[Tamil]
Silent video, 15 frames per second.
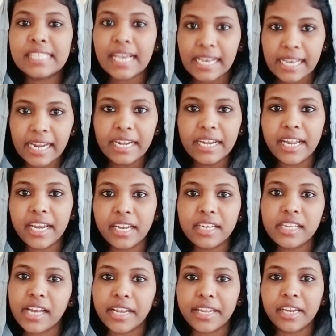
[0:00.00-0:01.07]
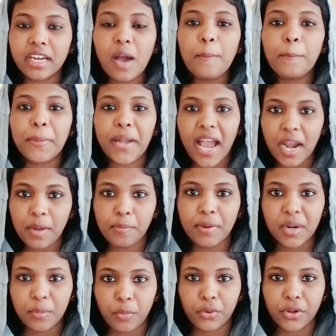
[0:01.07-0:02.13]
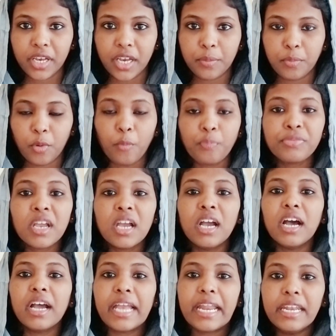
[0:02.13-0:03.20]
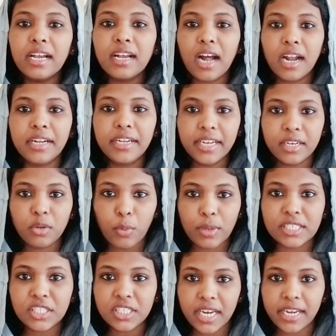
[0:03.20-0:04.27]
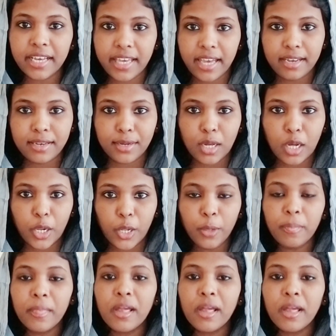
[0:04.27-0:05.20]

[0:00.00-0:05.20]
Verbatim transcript: செகண்ட் என்னன்னு கேட்டிங்கன்னா பிளான் பண்ண போகிறீங்க இப்போது என்ன கண்டென்ட் கொஷின் என்ன கேட்டிருக்காங்க